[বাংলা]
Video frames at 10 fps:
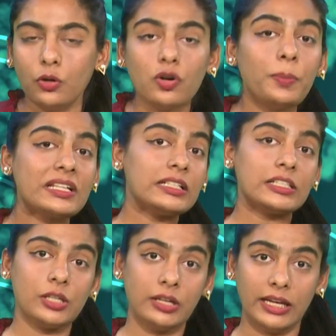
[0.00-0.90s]
কোনো
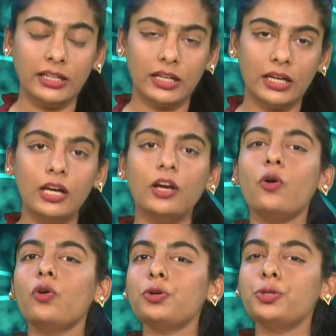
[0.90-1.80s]
প্রেজেন্টেশন ডেক
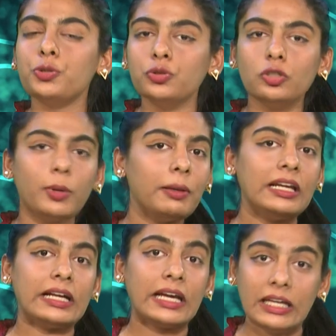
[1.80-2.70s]
কোনো সুন্দরভাবে
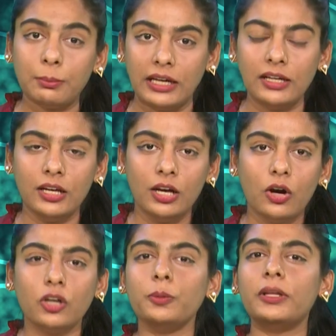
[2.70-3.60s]
লেখা ইমেইল
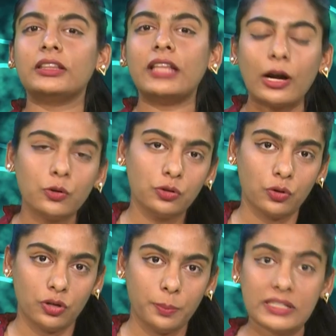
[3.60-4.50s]
অথবা দারুণ
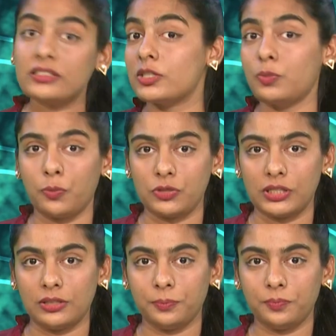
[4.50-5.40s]
কোনো বিজনেস
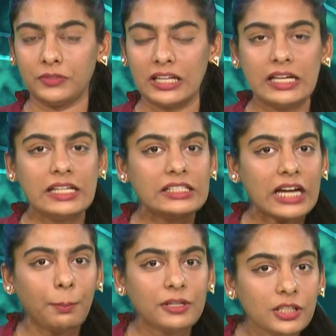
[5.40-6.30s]
প্রপোজাল
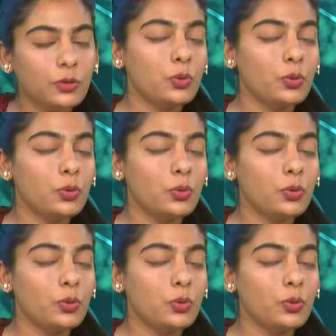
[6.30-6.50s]
চারপাশে